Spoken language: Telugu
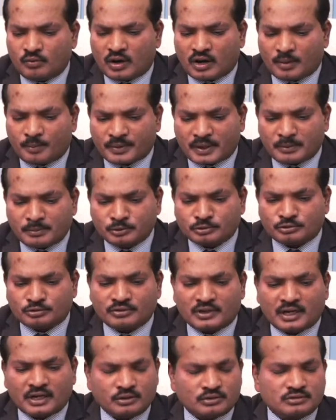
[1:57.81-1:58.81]
ఒక
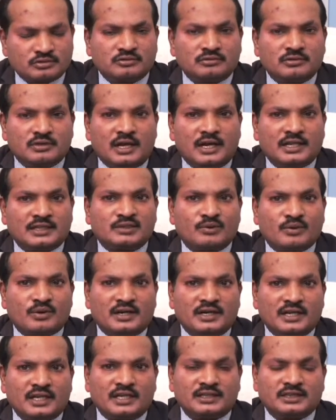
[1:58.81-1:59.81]
ప్రభుత్వం నడుస్తుందా లేకపోతే
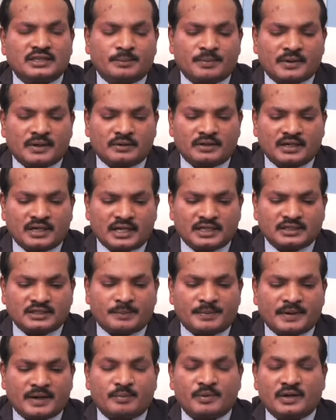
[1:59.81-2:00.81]
ఒక నియంత ప్ర
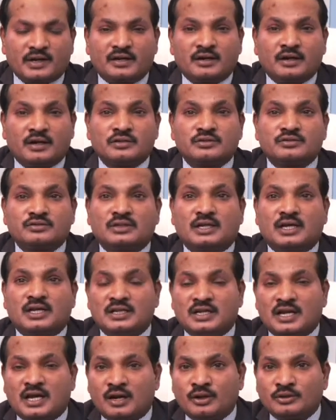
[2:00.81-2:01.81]
నియంత పరిపాలన నడుస్తుందా
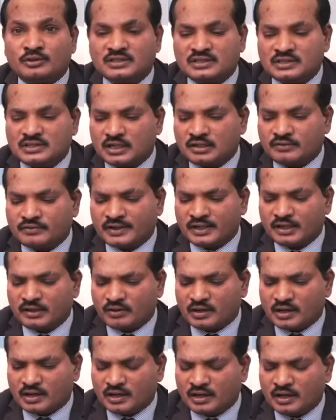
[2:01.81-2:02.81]
అని ఆలోచించేటువంటి
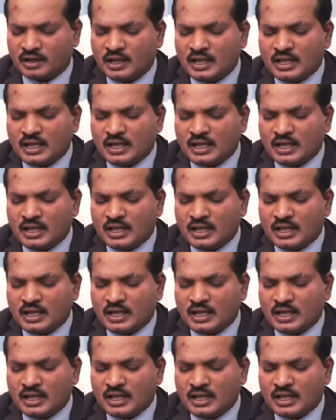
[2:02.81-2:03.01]
ఒక